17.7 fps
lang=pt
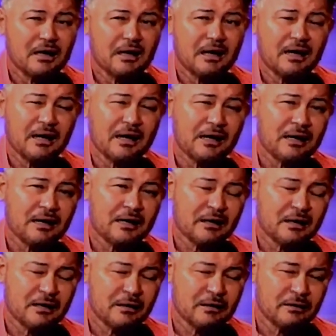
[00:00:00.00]

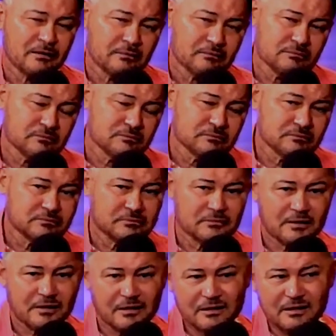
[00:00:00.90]
é,
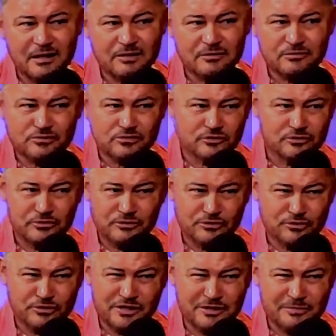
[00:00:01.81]
tem uns
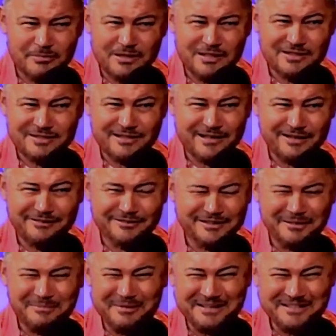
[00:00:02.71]
dois meses né, que eu
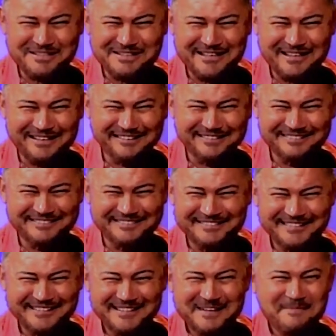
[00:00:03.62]
trabalho com salão,
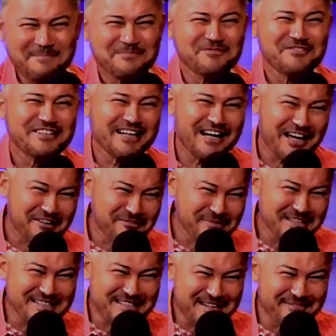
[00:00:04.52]
viraram
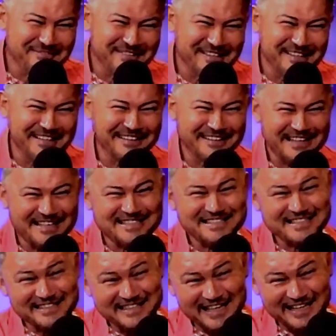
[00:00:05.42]
minhas amigas né,
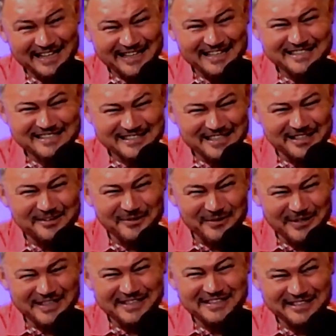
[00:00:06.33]
esse, nesse
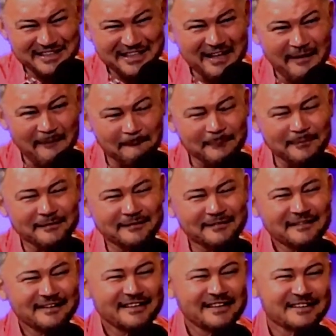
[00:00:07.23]
decorrer de tempo.
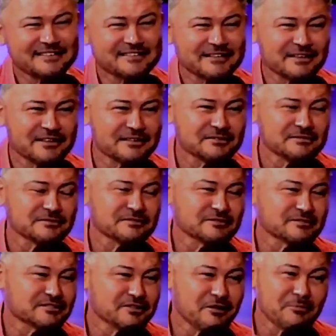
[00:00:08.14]
Então,
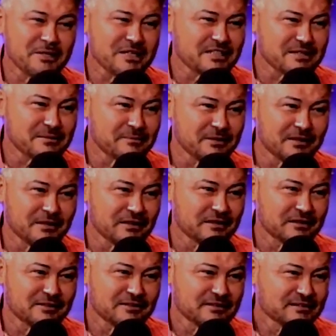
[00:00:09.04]
são minhas
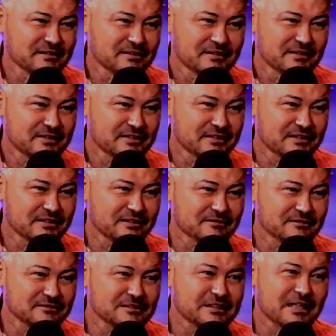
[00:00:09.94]
amigas.
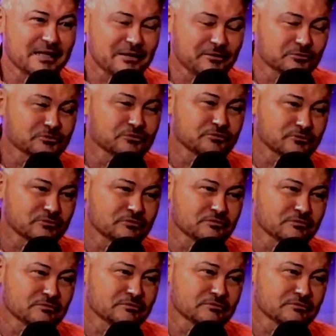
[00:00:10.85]
Então, já é um,